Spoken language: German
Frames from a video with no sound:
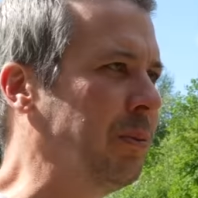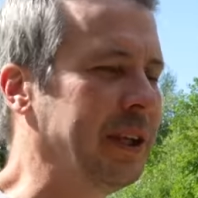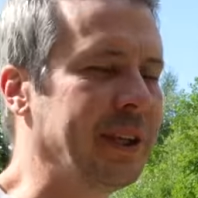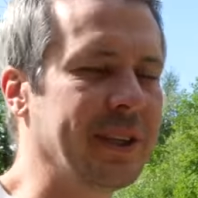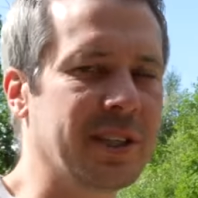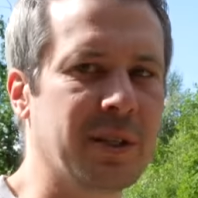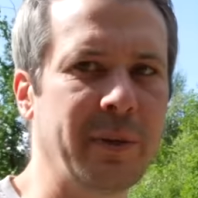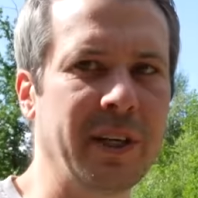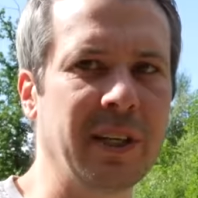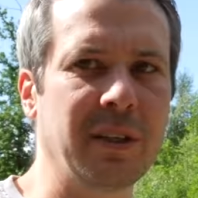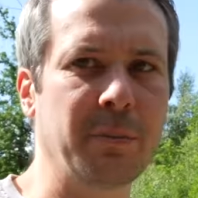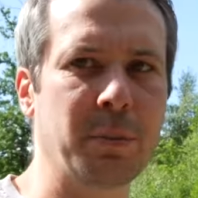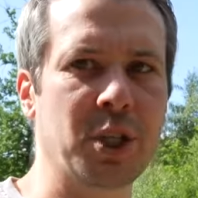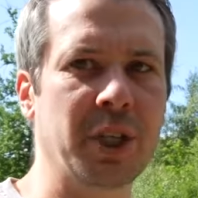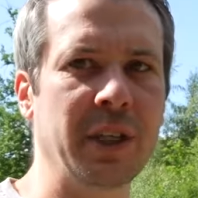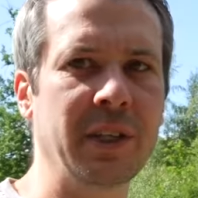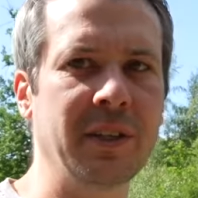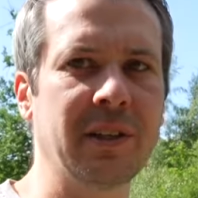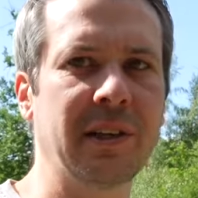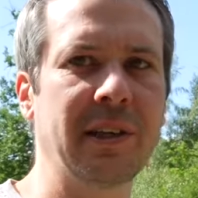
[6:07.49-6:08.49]
nennenswerte
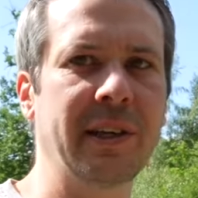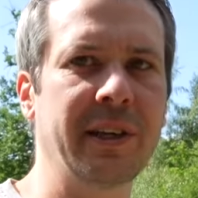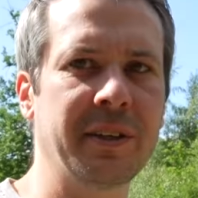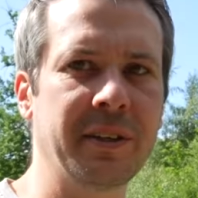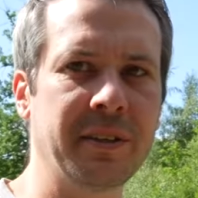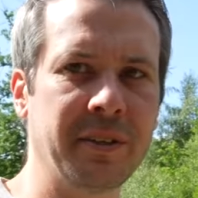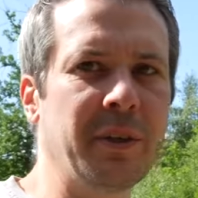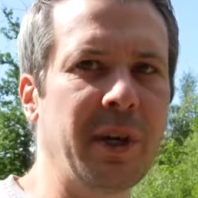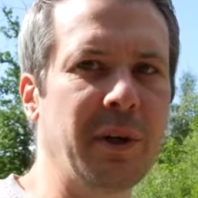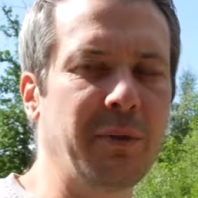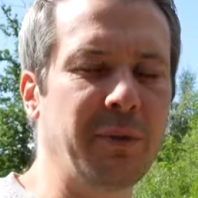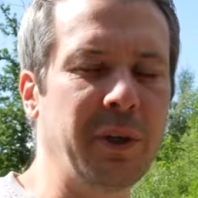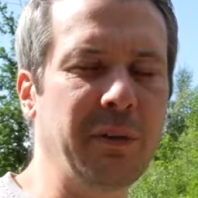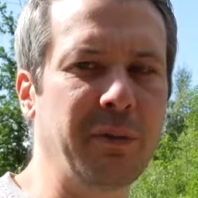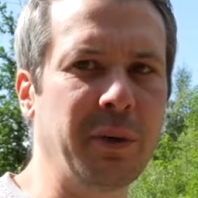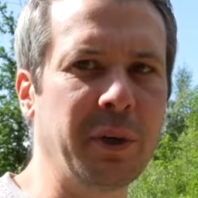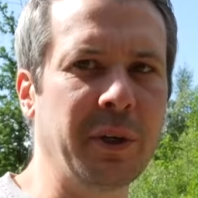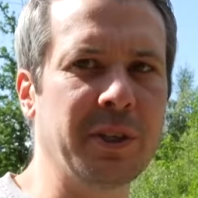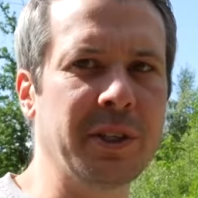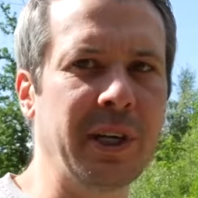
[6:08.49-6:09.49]
Bestände leider. Wird auch viel
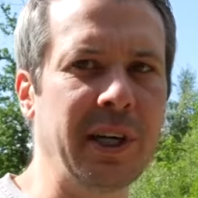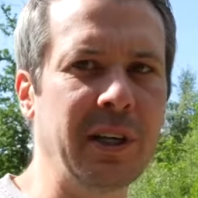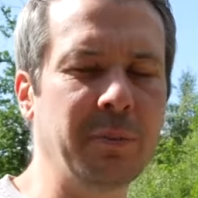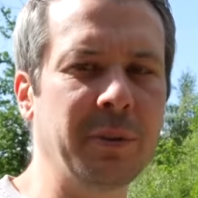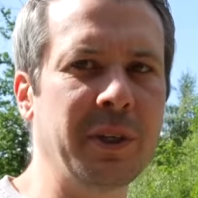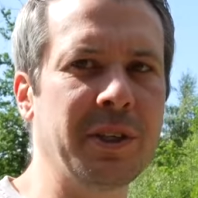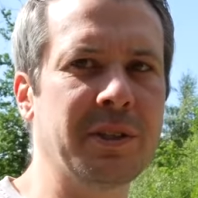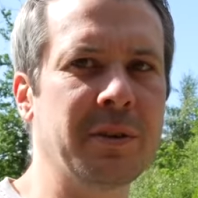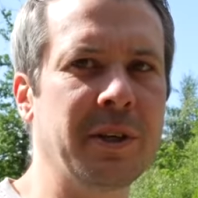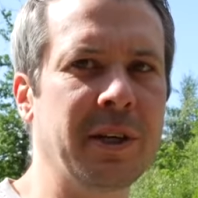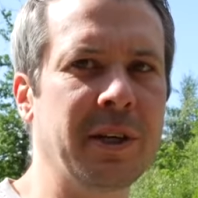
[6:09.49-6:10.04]
für getan, um die zu